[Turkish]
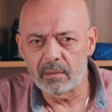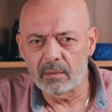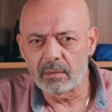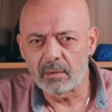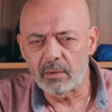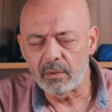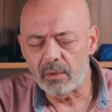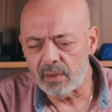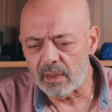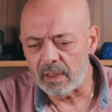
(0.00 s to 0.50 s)

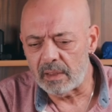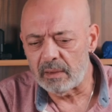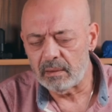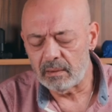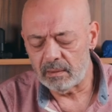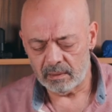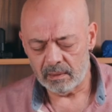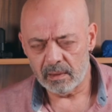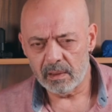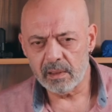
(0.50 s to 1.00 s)
O yüzden
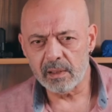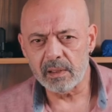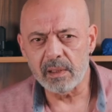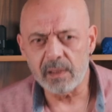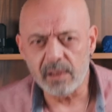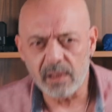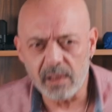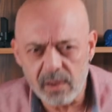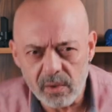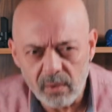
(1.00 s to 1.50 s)

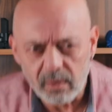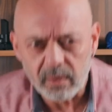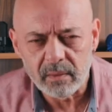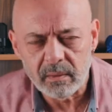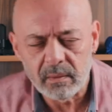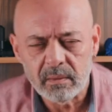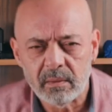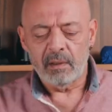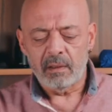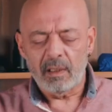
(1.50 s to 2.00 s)
Sessiz
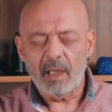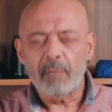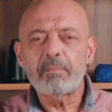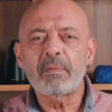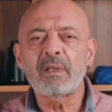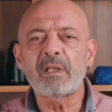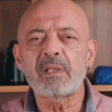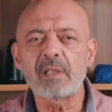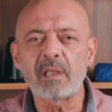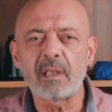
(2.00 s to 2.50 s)
olun.
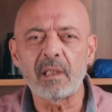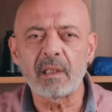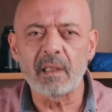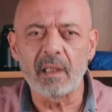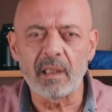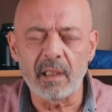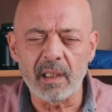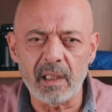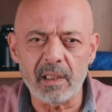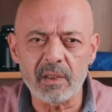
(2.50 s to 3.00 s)
Yapmanız
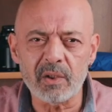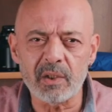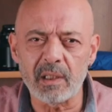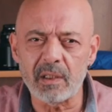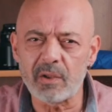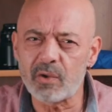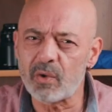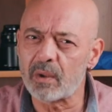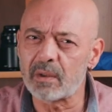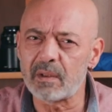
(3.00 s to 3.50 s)
gereken her şeyi
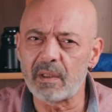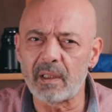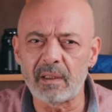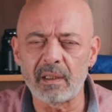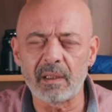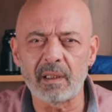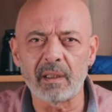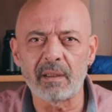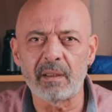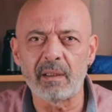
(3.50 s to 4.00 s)
çok daha
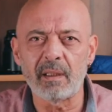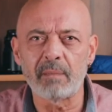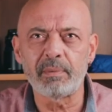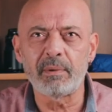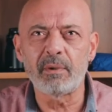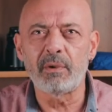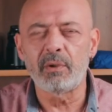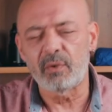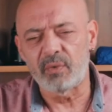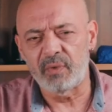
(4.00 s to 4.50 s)
dikkatli
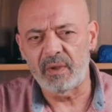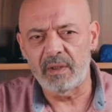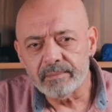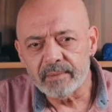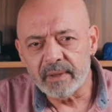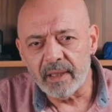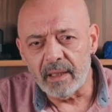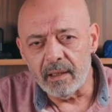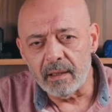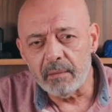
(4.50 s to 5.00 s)
yapın lütfen.
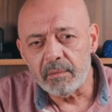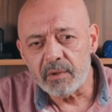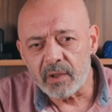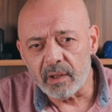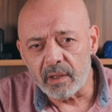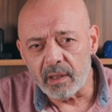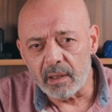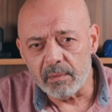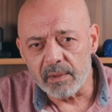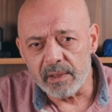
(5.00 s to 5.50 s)
Gelelim
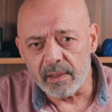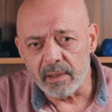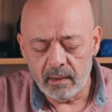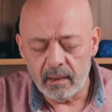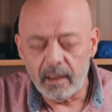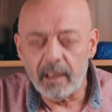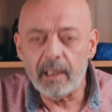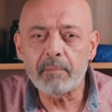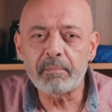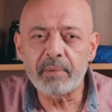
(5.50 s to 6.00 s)
içeriğimize.
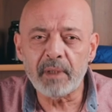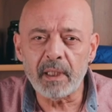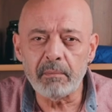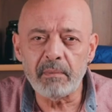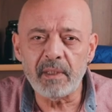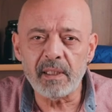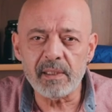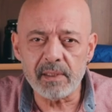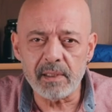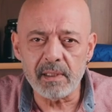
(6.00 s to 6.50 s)
İlk Prime
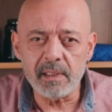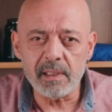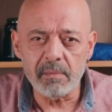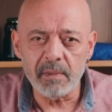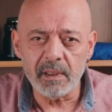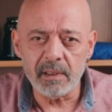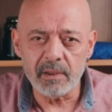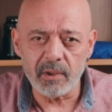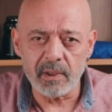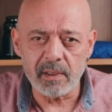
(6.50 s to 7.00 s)
Lens'inizi mi
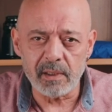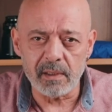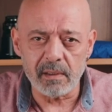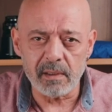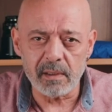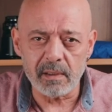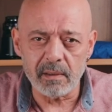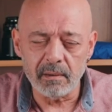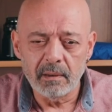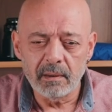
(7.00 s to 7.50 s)

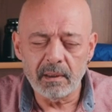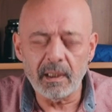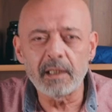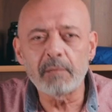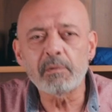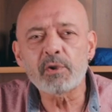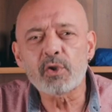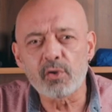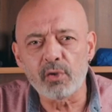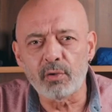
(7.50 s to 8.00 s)
alacaksınız?
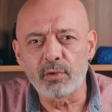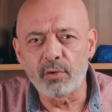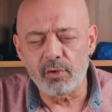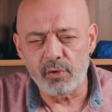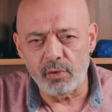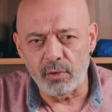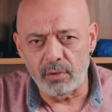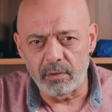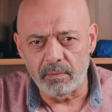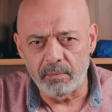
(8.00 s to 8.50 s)
Kendime şu soruyu
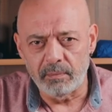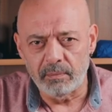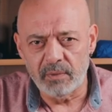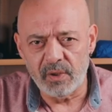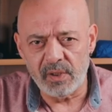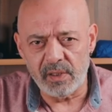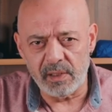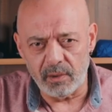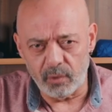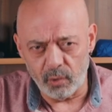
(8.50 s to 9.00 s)
sordum
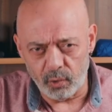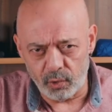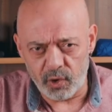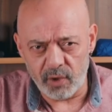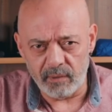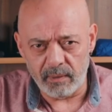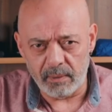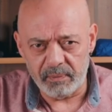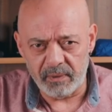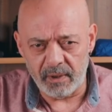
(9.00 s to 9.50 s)
size doğru
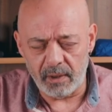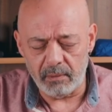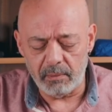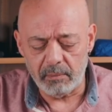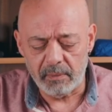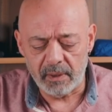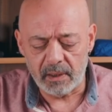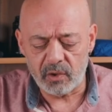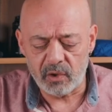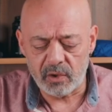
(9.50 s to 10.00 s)
cevap
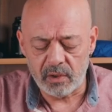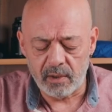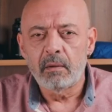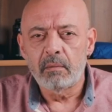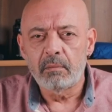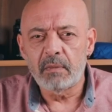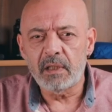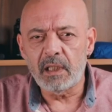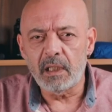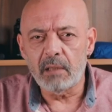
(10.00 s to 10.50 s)
verebilmek için.
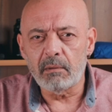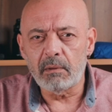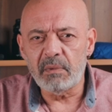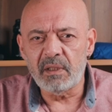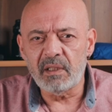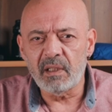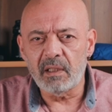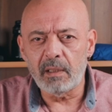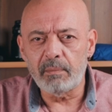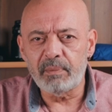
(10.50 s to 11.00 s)
Makineme bir
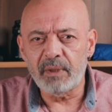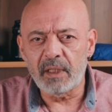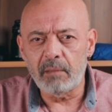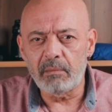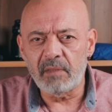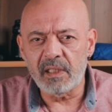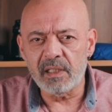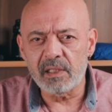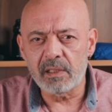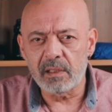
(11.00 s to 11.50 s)
tane prime
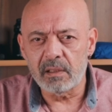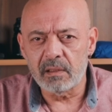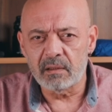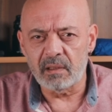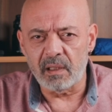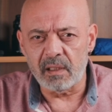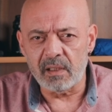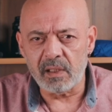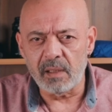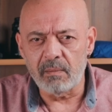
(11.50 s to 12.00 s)
lens
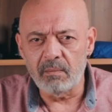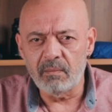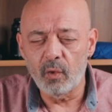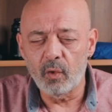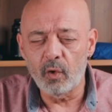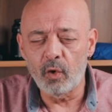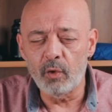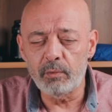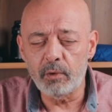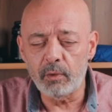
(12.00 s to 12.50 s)
taksam,
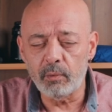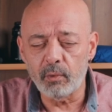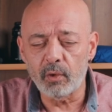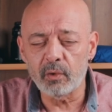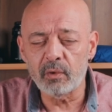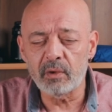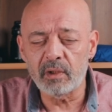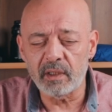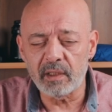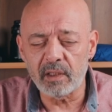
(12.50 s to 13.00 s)
ömrümü
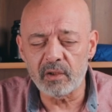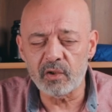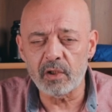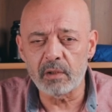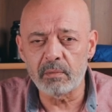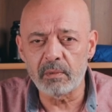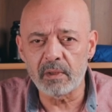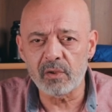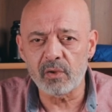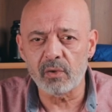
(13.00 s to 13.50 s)
onunla
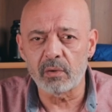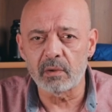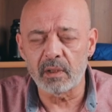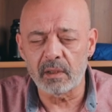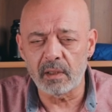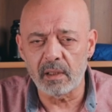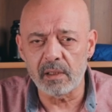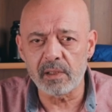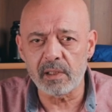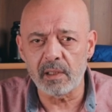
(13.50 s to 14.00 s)
geçirmek zorunda
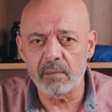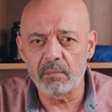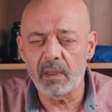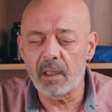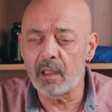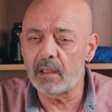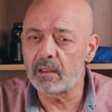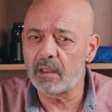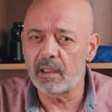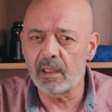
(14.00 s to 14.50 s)
kalsam
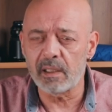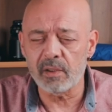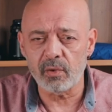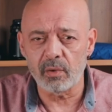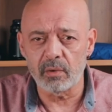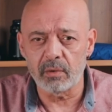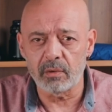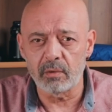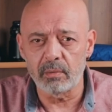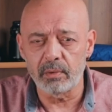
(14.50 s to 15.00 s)
hangi lens
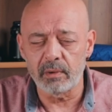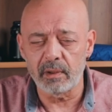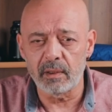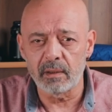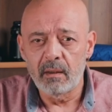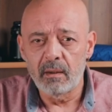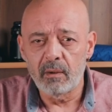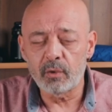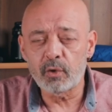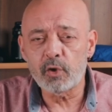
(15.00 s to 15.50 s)
olurdu bu diye.
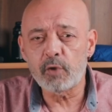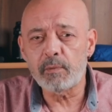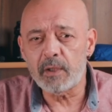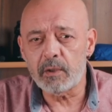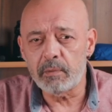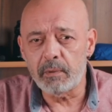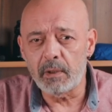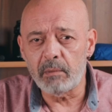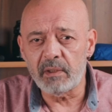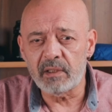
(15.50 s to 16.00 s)
35
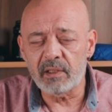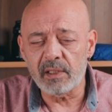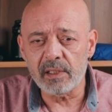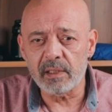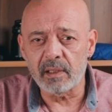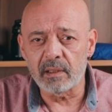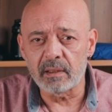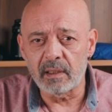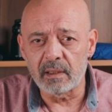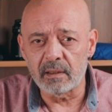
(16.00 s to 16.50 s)
mm
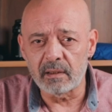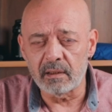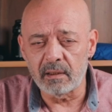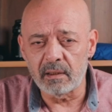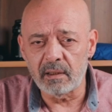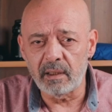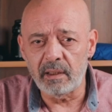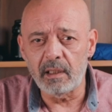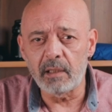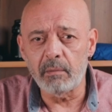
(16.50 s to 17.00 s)

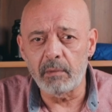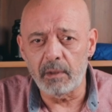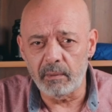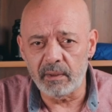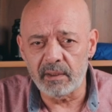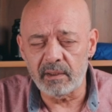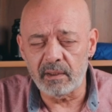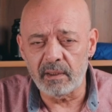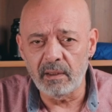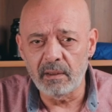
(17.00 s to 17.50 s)
standartında 50 mm,
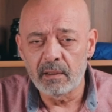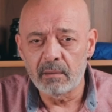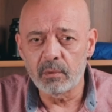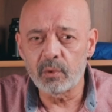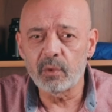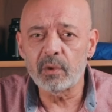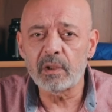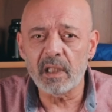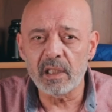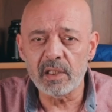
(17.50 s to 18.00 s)

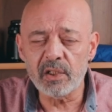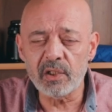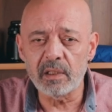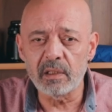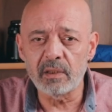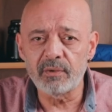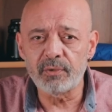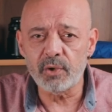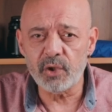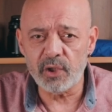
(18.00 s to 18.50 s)
bunun
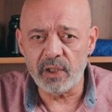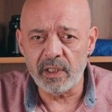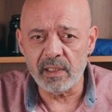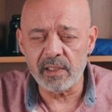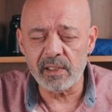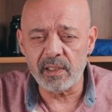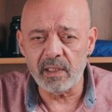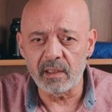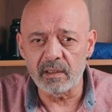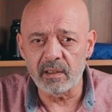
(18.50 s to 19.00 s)
karşılığı Fuji
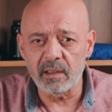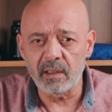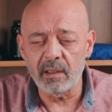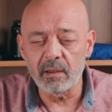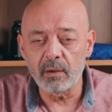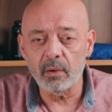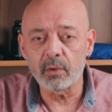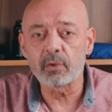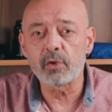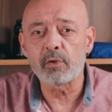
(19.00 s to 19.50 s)
lenslerde de
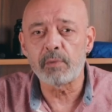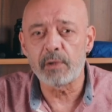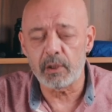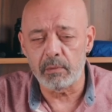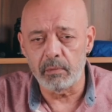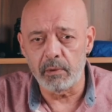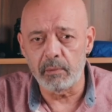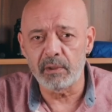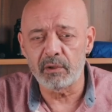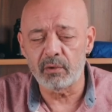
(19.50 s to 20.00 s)
35
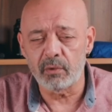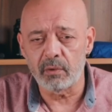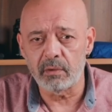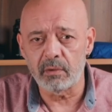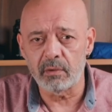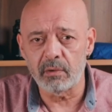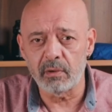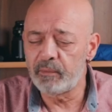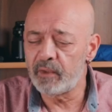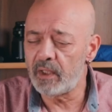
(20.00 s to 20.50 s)
mm
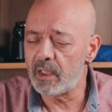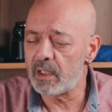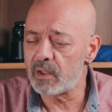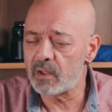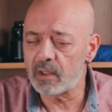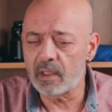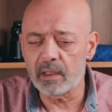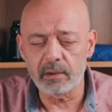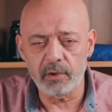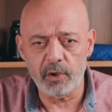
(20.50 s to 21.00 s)
olurdu. Hiç
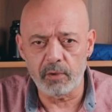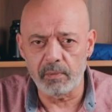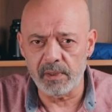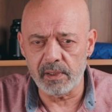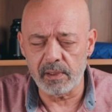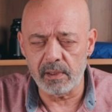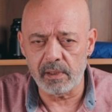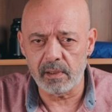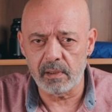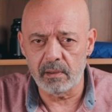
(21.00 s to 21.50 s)

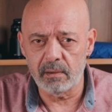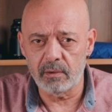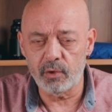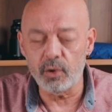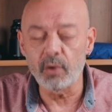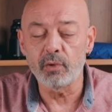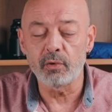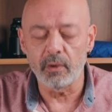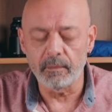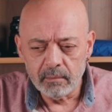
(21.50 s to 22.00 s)
tartışmasız.
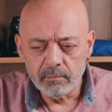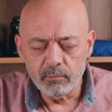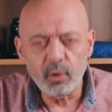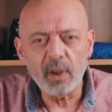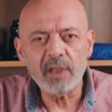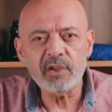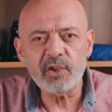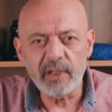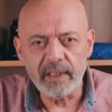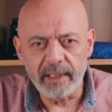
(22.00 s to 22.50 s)
Çünkü bu
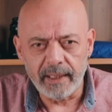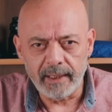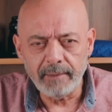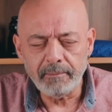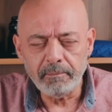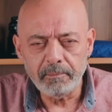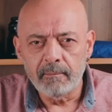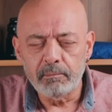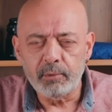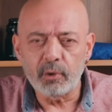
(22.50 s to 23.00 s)

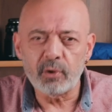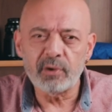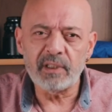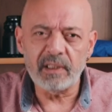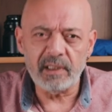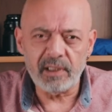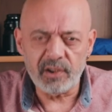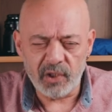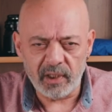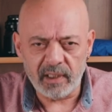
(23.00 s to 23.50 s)
açıyla portre
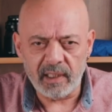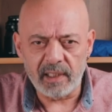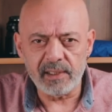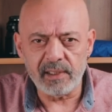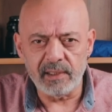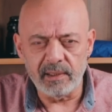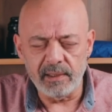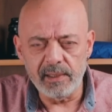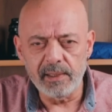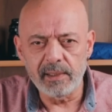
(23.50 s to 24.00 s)
de
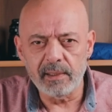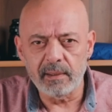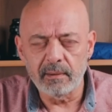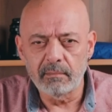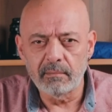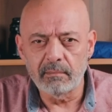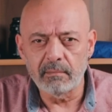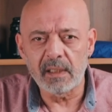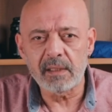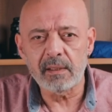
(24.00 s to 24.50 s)
çekersiniz,
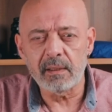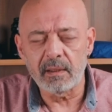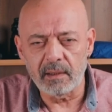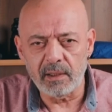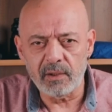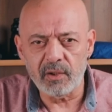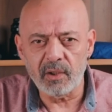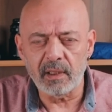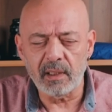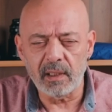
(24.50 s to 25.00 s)
manzara da
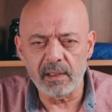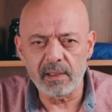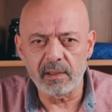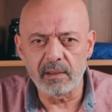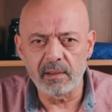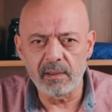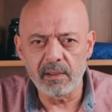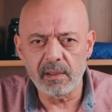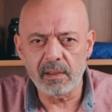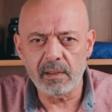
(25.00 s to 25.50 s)

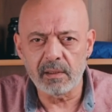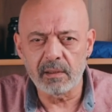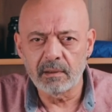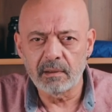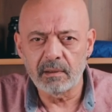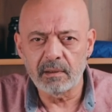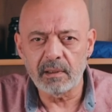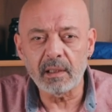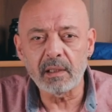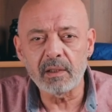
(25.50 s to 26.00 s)
çekersiniz,
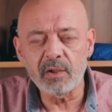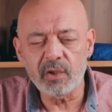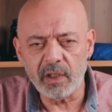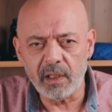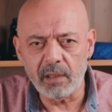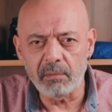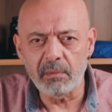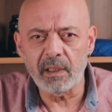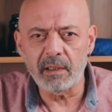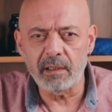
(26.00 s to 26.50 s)
yakın
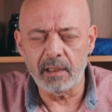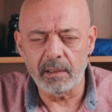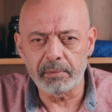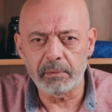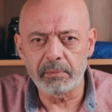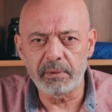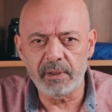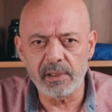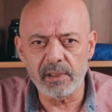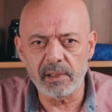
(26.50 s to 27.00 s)
çekimler de
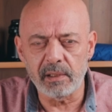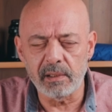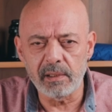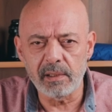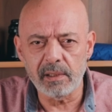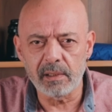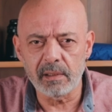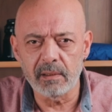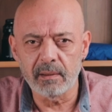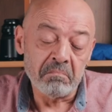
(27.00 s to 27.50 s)

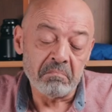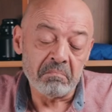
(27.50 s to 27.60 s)
yapabilirsiniz.